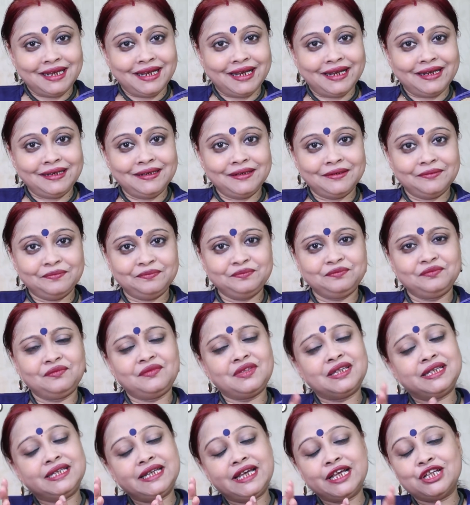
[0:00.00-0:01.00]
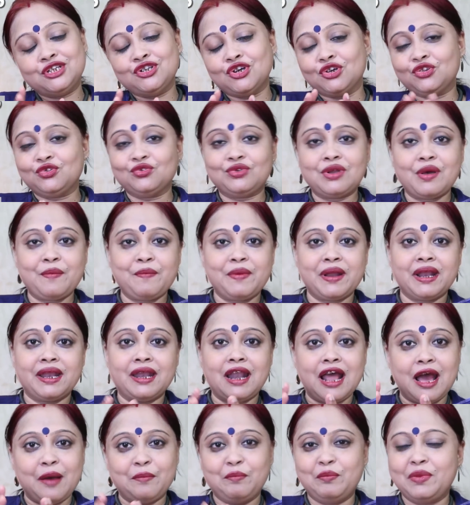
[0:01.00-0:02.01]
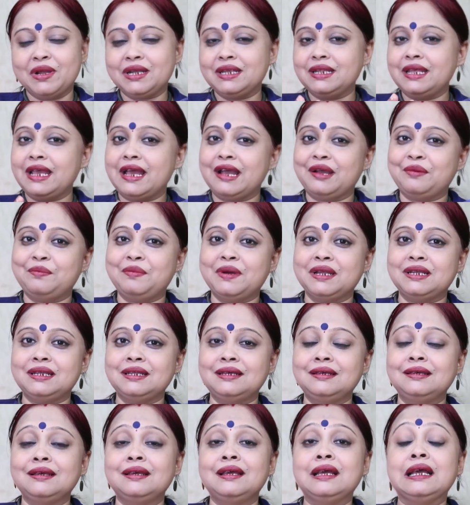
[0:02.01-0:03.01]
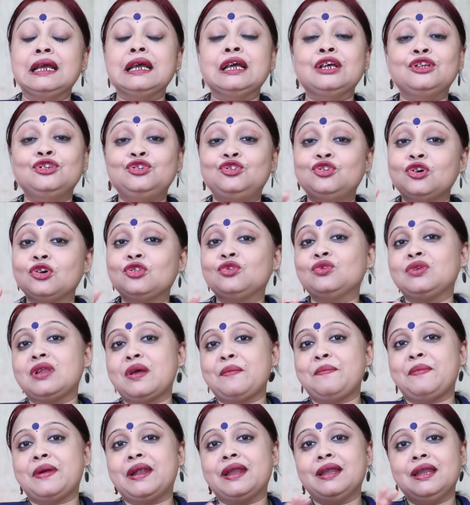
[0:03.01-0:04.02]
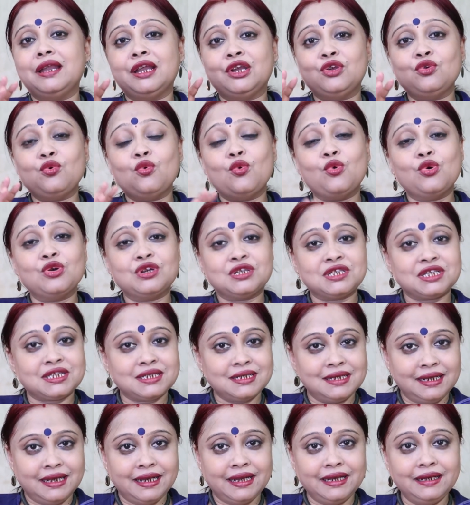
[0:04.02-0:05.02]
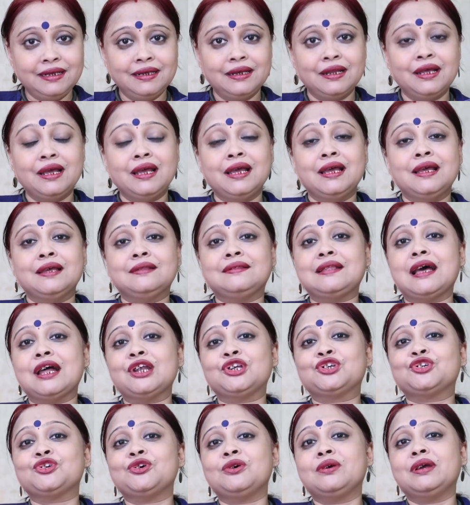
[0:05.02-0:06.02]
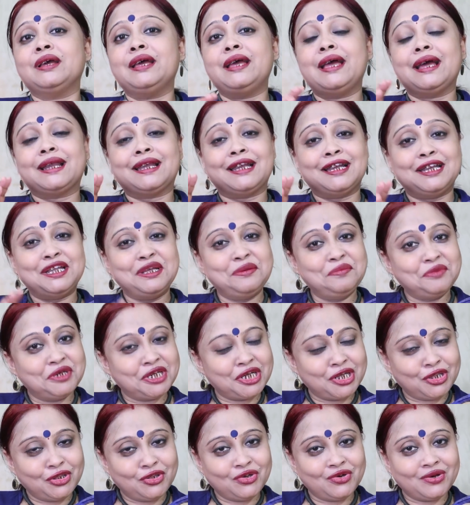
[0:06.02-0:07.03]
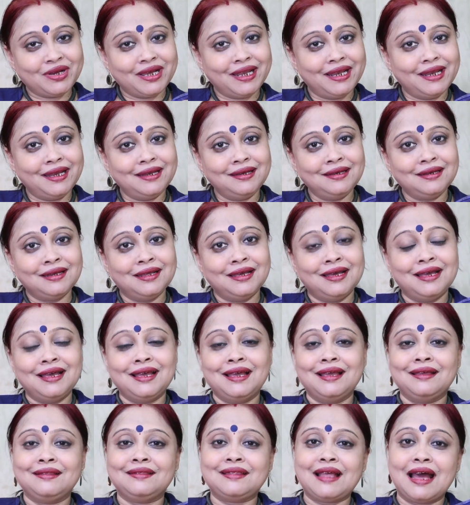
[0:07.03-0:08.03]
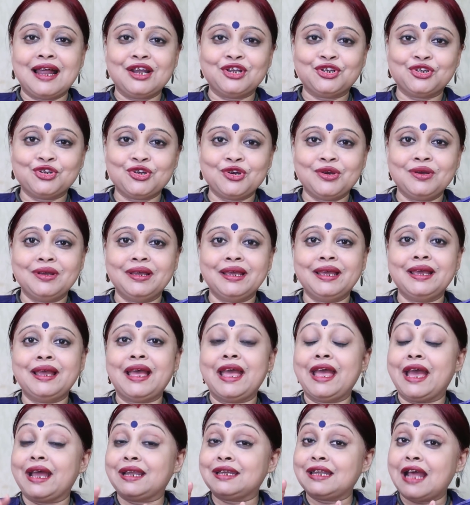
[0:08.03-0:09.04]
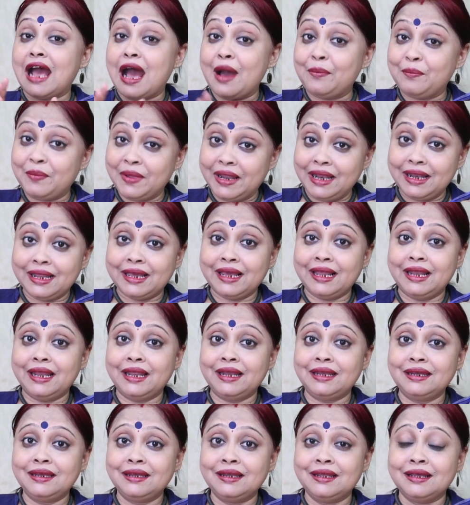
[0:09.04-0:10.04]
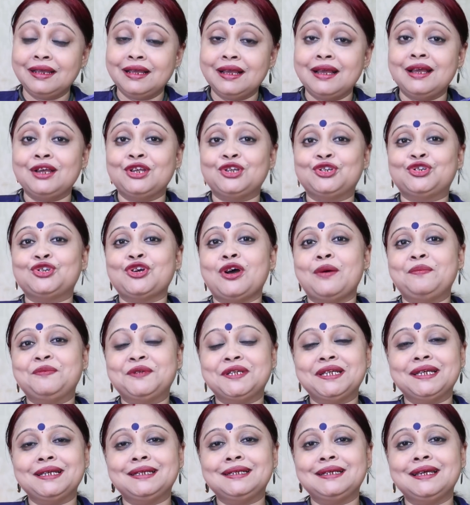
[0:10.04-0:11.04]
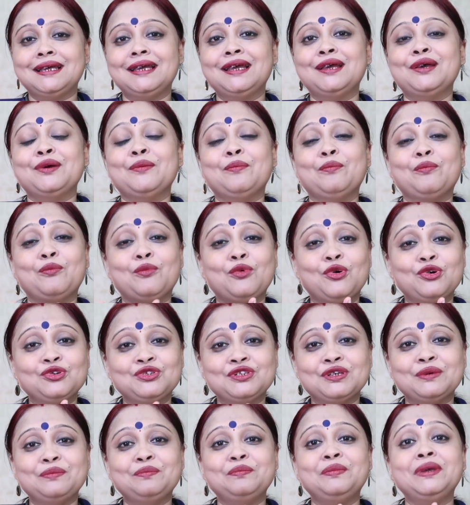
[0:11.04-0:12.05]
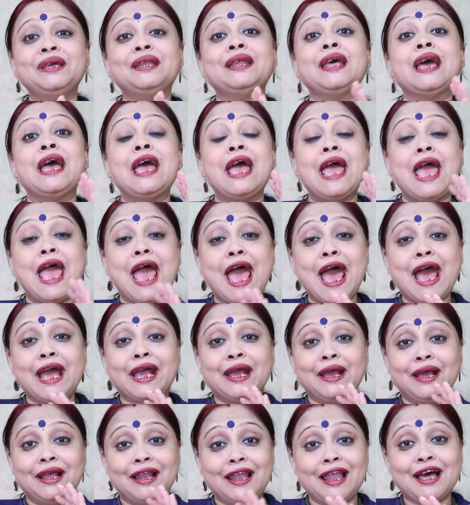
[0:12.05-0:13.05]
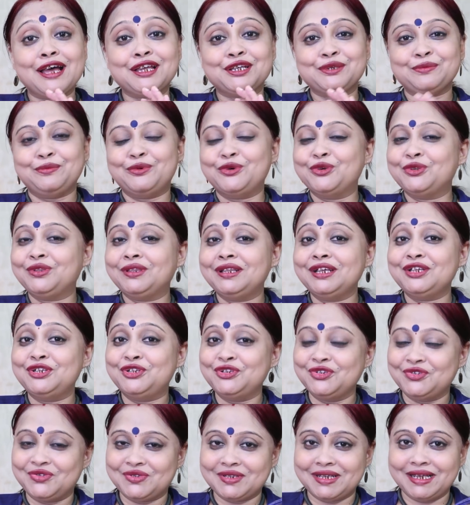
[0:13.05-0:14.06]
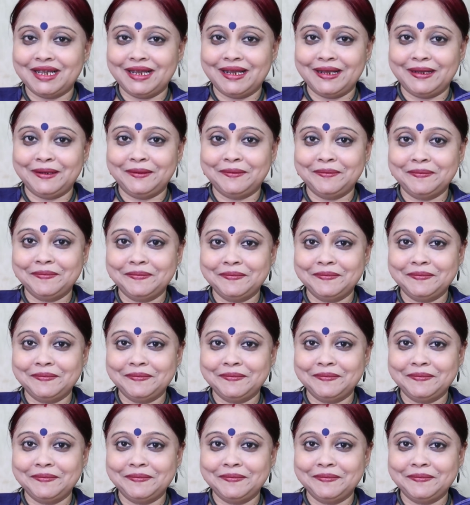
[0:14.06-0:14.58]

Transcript: নিলেন যে যতটা পারেন হাফ বাটি এক বাটি যতটা পারেন একটু ওটস নিলেন তার সঙ্গে একটা ডিম সেদ্ধ খেলেন তার সঙ্গে একটা আপেল খেলেন সবশেষে মৌসম্বির এক গ্লাস ভর্তি জুস খেলেন